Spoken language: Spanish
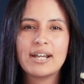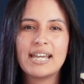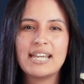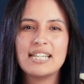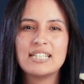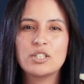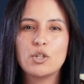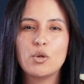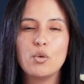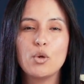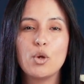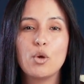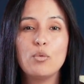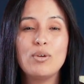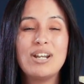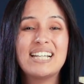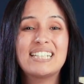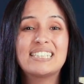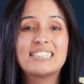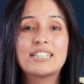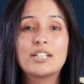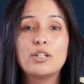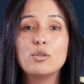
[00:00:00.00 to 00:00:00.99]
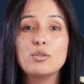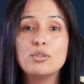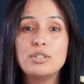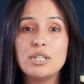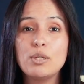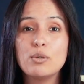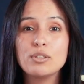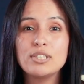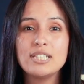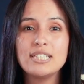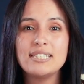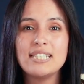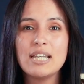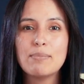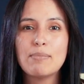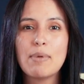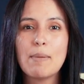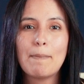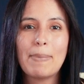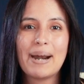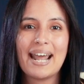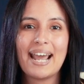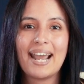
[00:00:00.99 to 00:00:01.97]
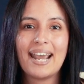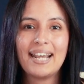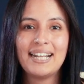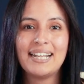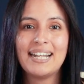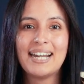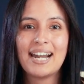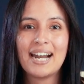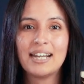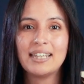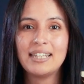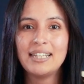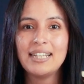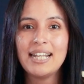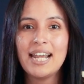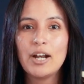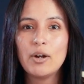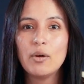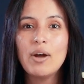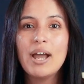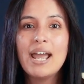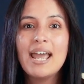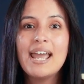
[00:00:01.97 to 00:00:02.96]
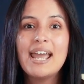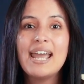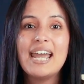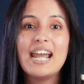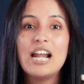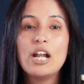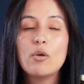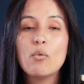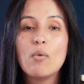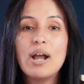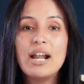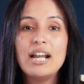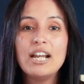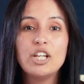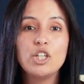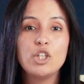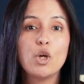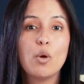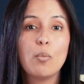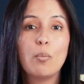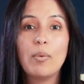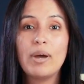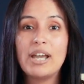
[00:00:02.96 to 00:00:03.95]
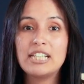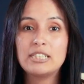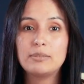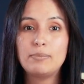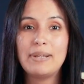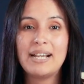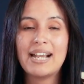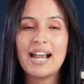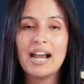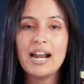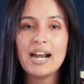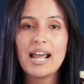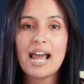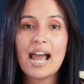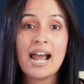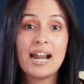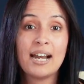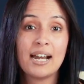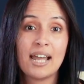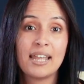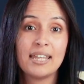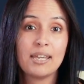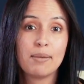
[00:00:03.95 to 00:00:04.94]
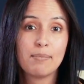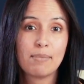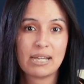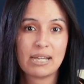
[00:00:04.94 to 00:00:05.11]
que descubrió un exclusivo sistema para generar dinero, el cual no puede explicar a nadie